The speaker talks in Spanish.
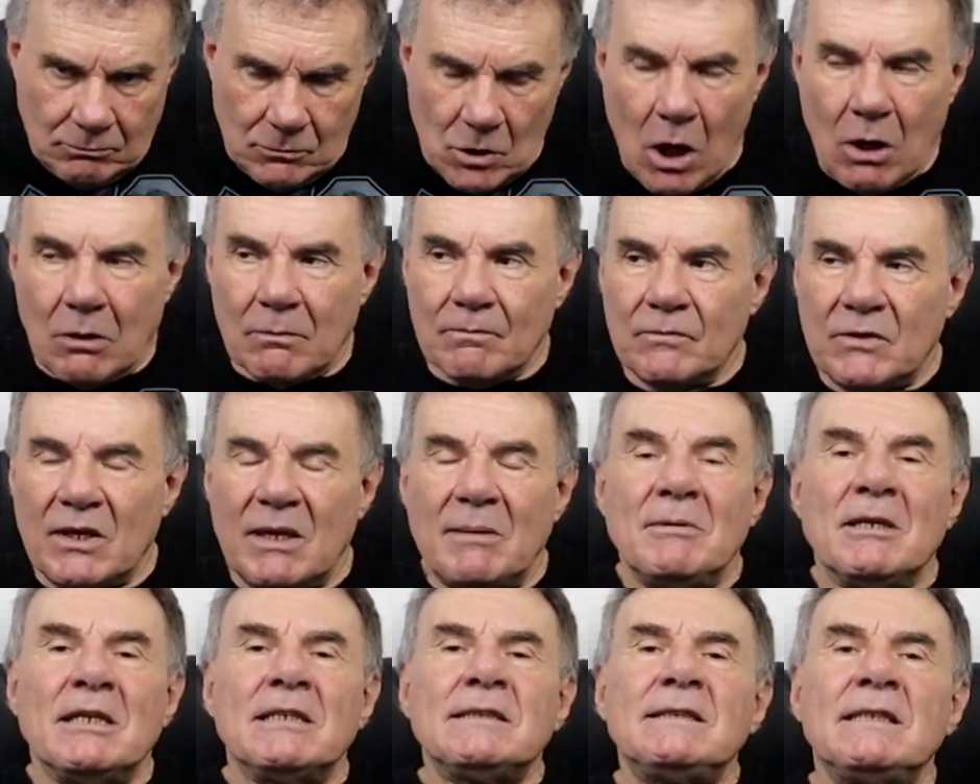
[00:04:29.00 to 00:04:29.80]
no.
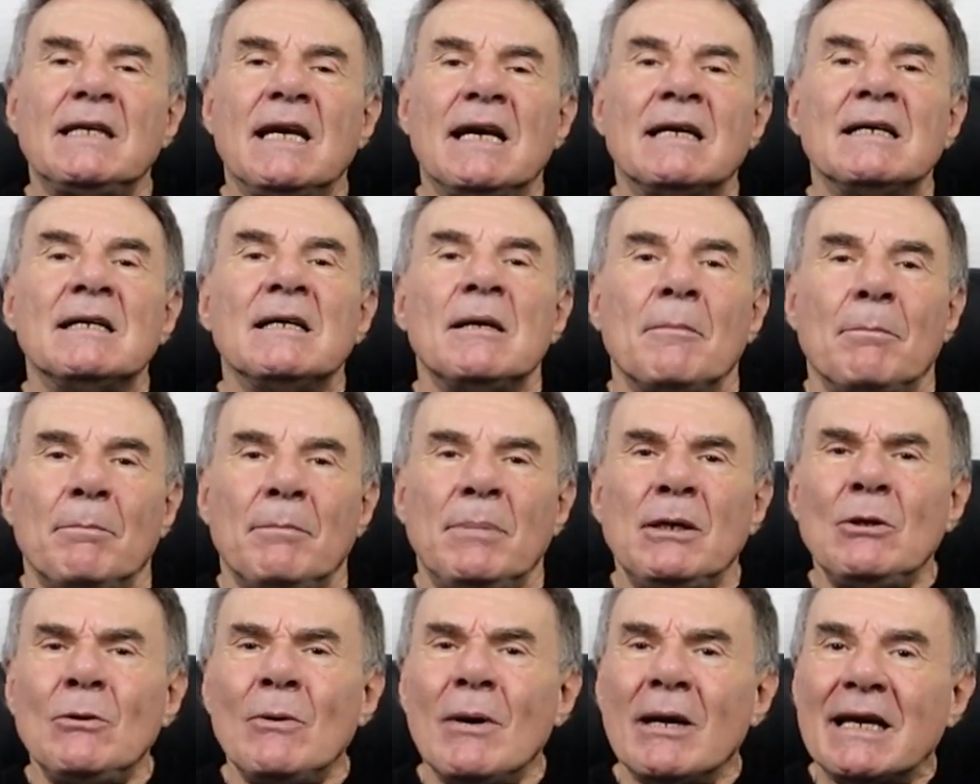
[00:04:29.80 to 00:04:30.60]
Gimnasia
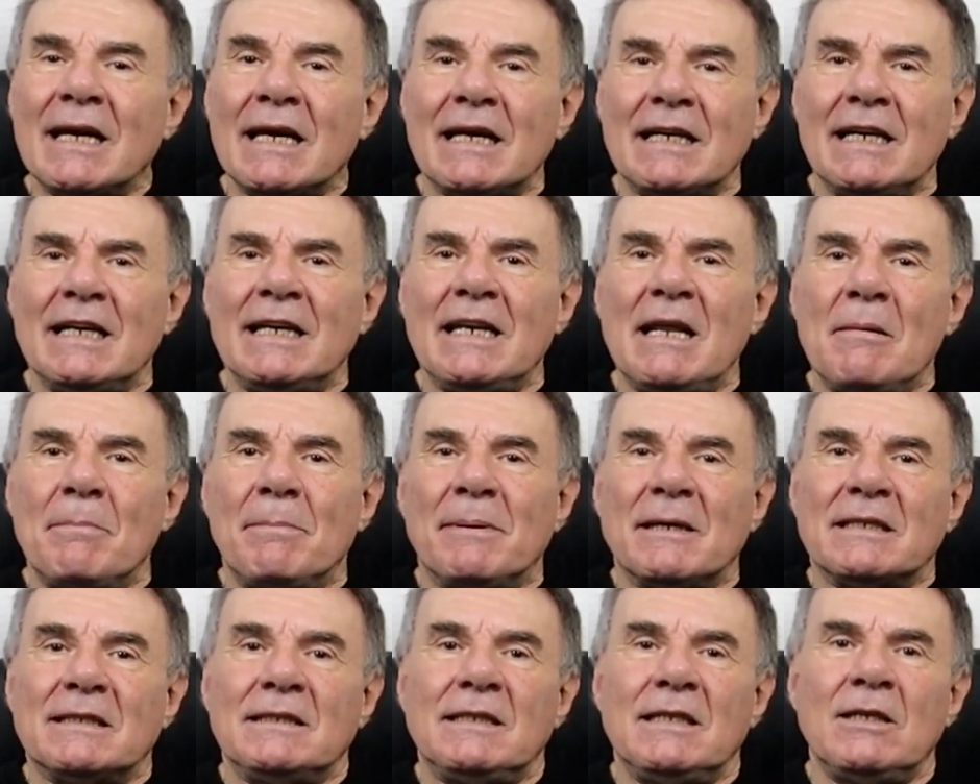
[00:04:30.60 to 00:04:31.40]
vino a encarar el
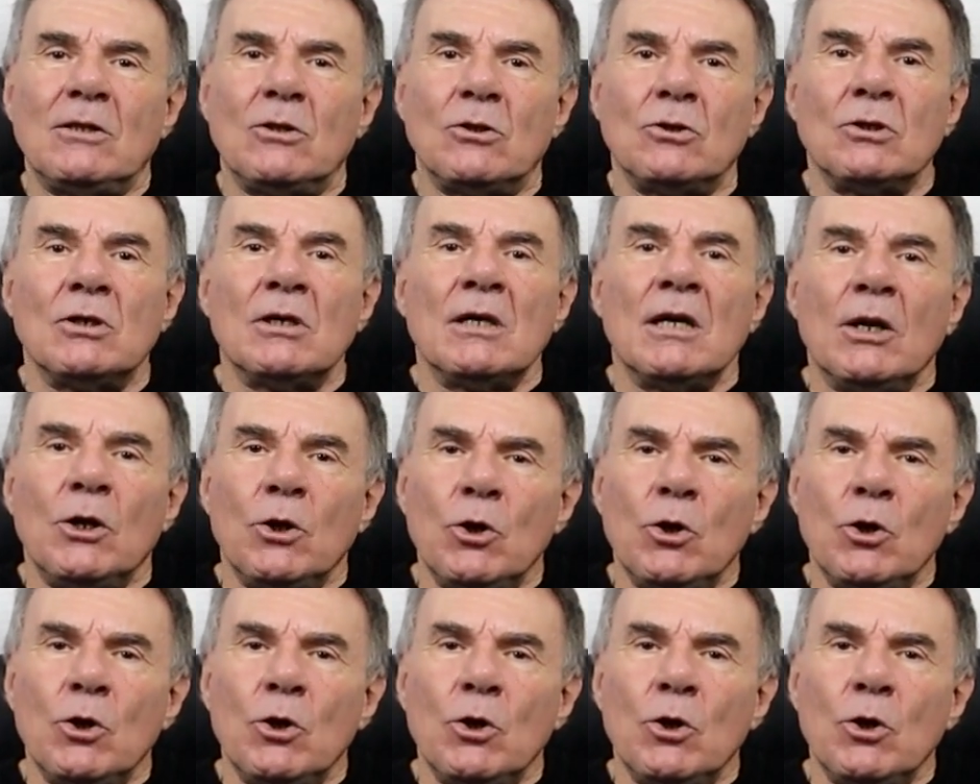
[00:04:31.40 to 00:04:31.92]
partido,